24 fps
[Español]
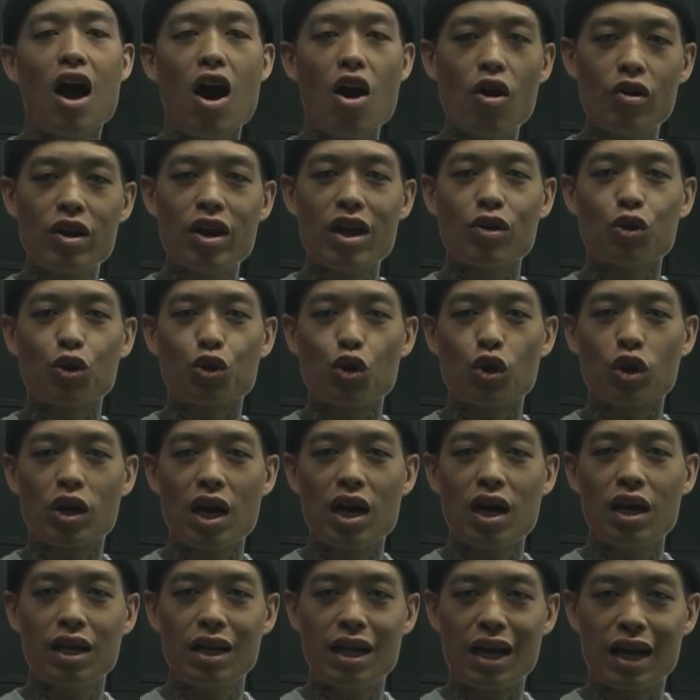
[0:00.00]
Ahora nos
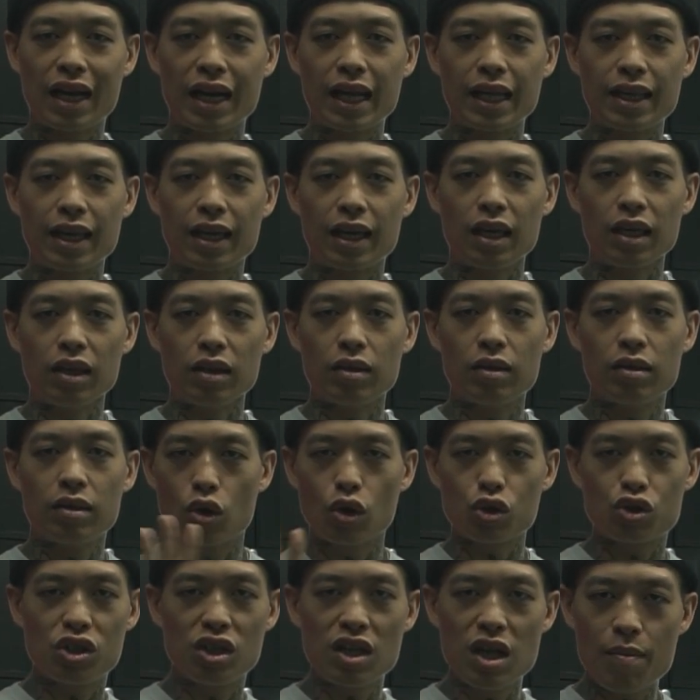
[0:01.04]
toca la Karate Kid.
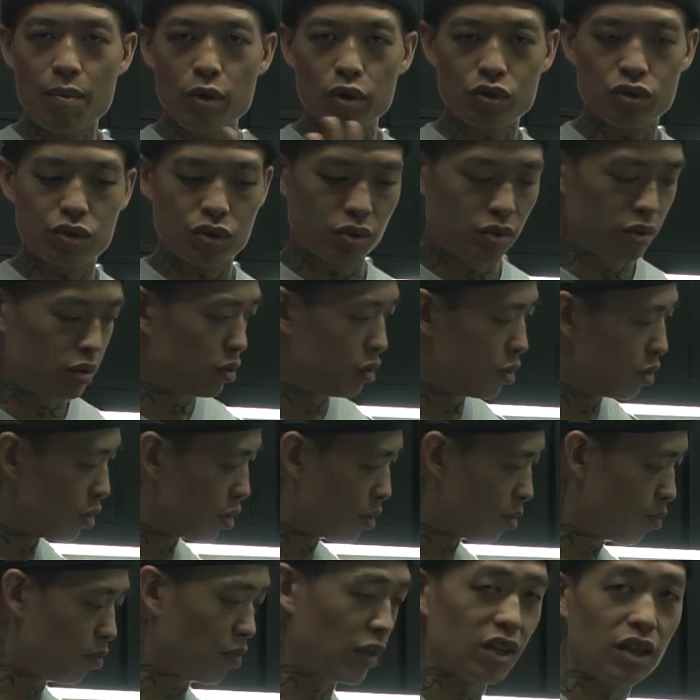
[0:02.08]
Cocinamos,
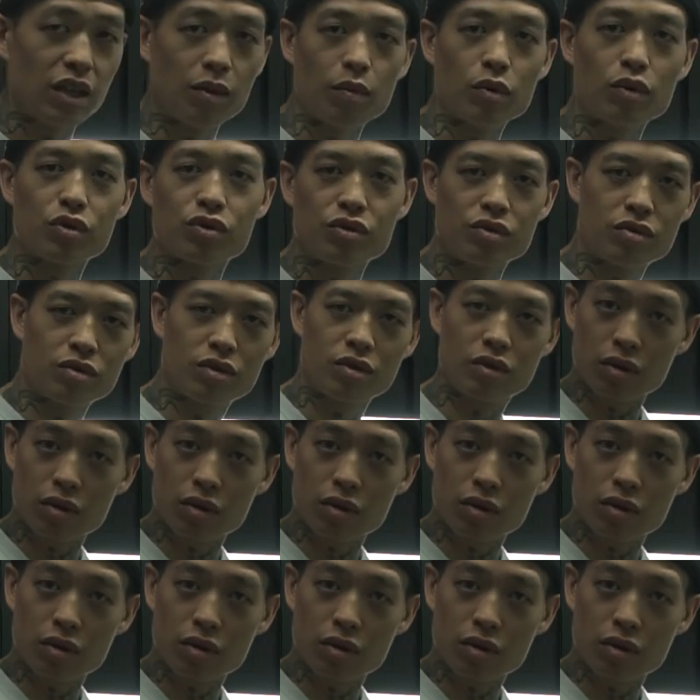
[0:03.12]
metemos.